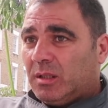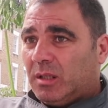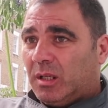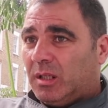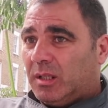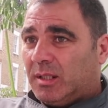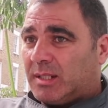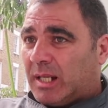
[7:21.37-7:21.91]

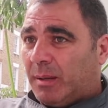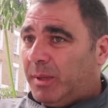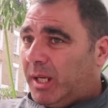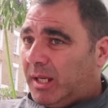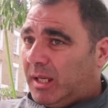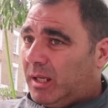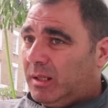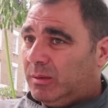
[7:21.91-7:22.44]
Eh,
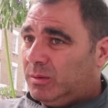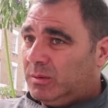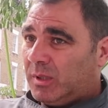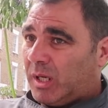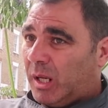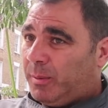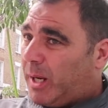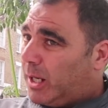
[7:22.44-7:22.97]
sabés que un
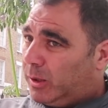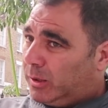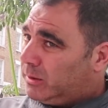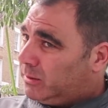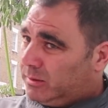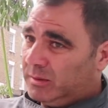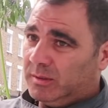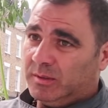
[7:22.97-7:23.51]

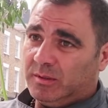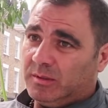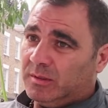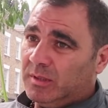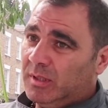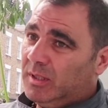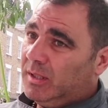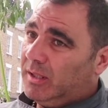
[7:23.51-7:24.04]
resbalón,
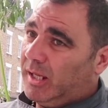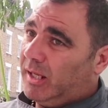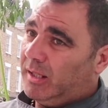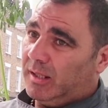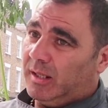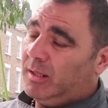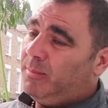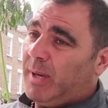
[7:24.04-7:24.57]

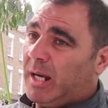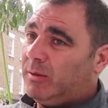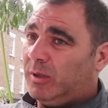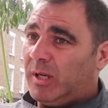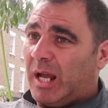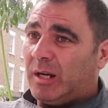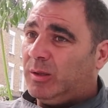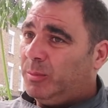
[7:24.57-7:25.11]
eh, y más
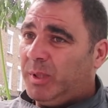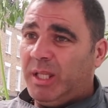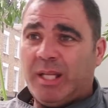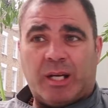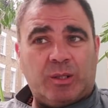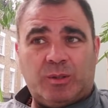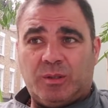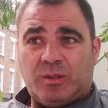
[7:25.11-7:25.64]
con las
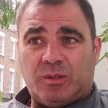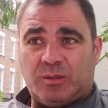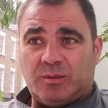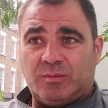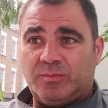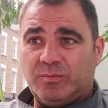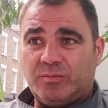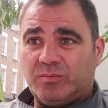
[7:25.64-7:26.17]
comidas, no,
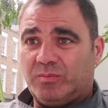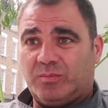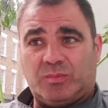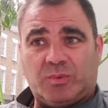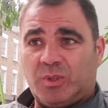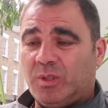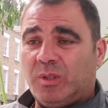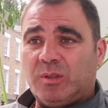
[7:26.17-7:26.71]

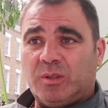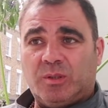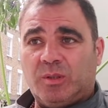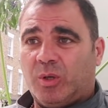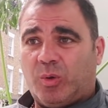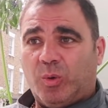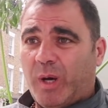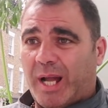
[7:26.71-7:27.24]
no,
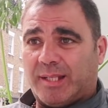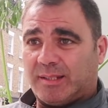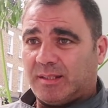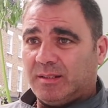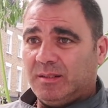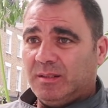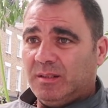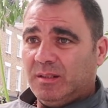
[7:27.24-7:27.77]
no
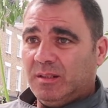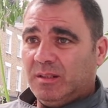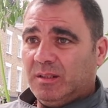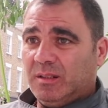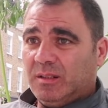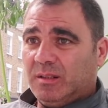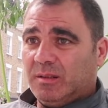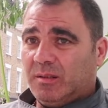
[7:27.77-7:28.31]
jugás.
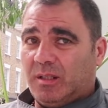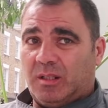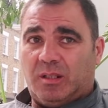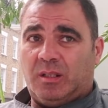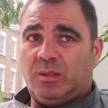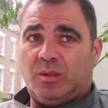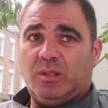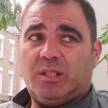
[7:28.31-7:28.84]

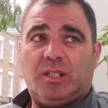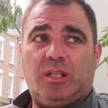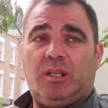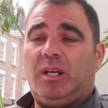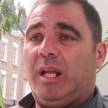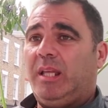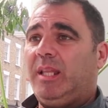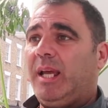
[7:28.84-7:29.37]

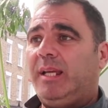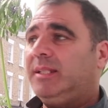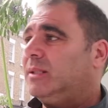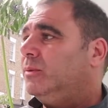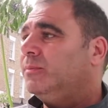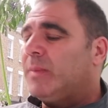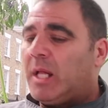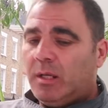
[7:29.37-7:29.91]
entonces la idea es
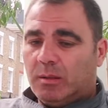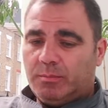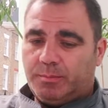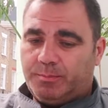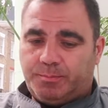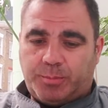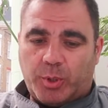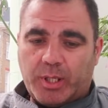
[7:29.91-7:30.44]
eso.
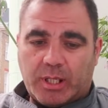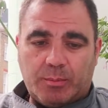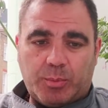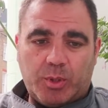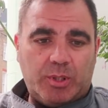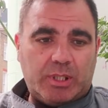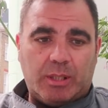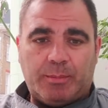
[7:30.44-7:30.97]
Por
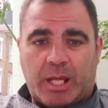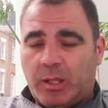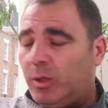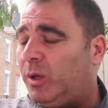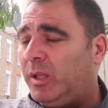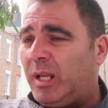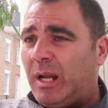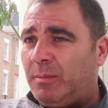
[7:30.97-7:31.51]
ejemplo, el tema de
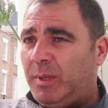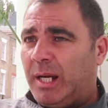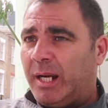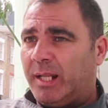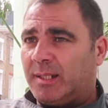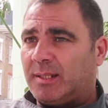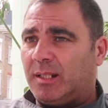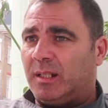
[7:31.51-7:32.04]
hoy, de las
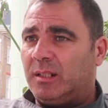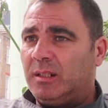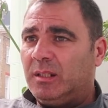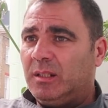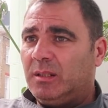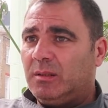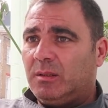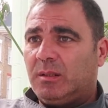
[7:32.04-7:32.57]
milanesas.
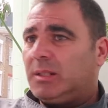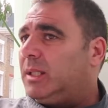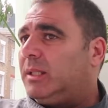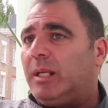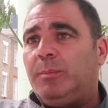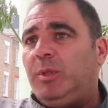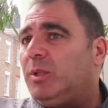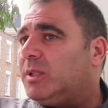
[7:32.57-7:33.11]
Se
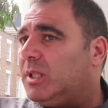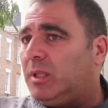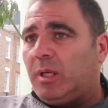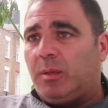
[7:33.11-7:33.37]
terminó, se